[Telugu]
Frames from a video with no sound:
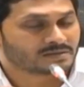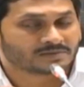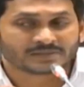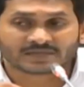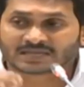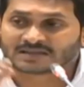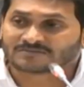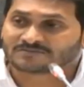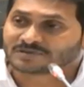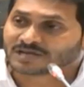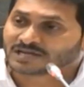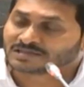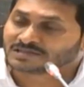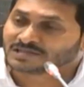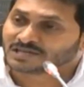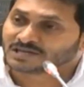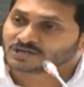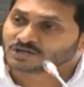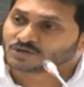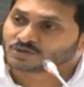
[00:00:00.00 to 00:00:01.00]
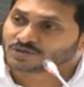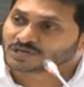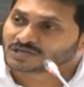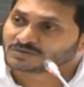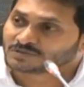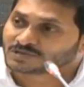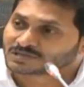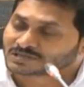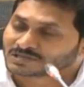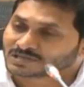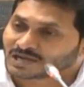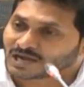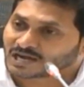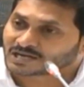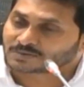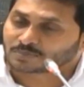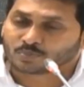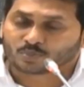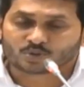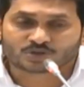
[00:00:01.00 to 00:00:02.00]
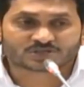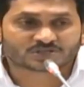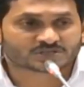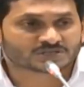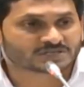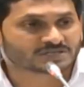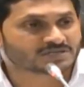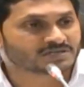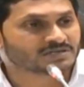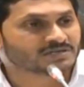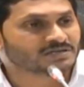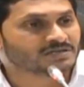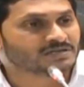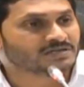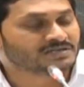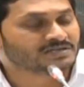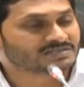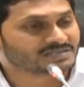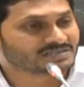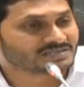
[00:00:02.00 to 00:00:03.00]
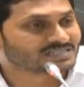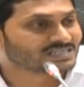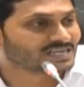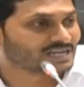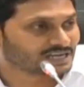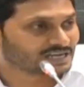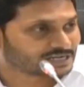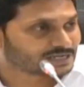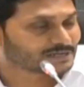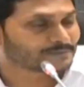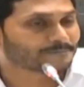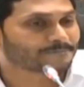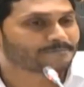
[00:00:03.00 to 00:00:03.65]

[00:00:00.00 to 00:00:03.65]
దే హ్యావ్ డన్ దేర్ డ్యూటీ విత్ అట్మోస్ట్ సిన్సియారిటీ